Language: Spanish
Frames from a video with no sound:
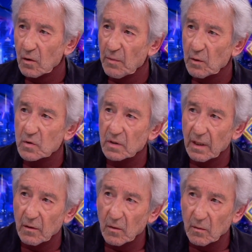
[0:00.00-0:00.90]
me
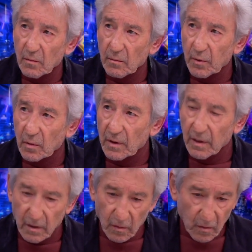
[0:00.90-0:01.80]
gusta, no,
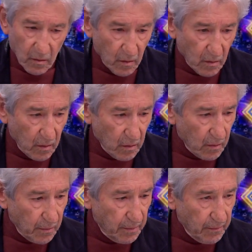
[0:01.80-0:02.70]
porque
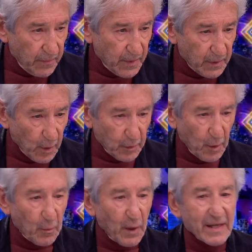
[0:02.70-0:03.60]
no, no,
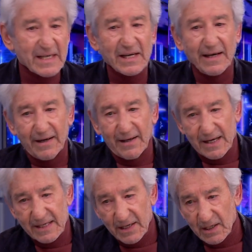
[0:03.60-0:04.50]
no puede ser que
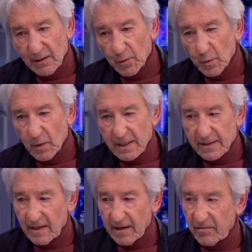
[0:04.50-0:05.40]
a estas alturas
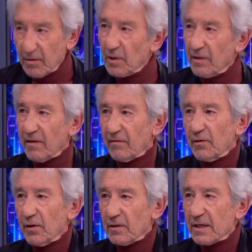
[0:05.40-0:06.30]
de la
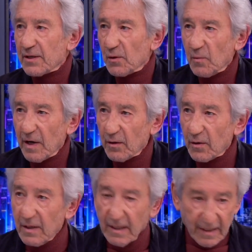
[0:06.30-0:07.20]
civilización del ser
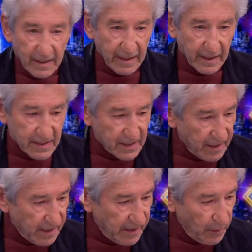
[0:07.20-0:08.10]
humano y en
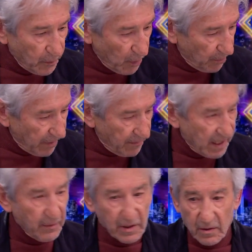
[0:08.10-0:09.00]
esta Europa
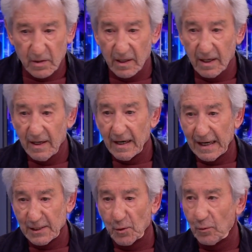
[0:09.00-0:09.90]
maravillosa
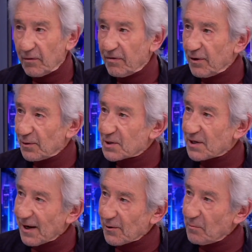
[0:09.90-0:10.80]
la solución
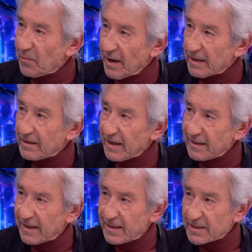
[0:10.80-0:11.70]
sea comprar
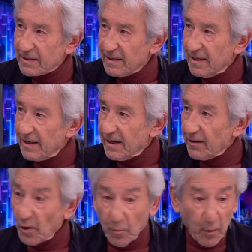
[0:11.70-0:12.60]
tanques.
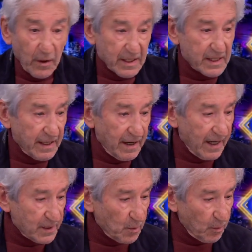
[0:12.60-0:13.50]
No puede ser
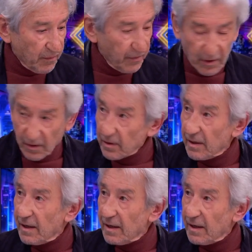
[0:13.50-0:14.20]
la solución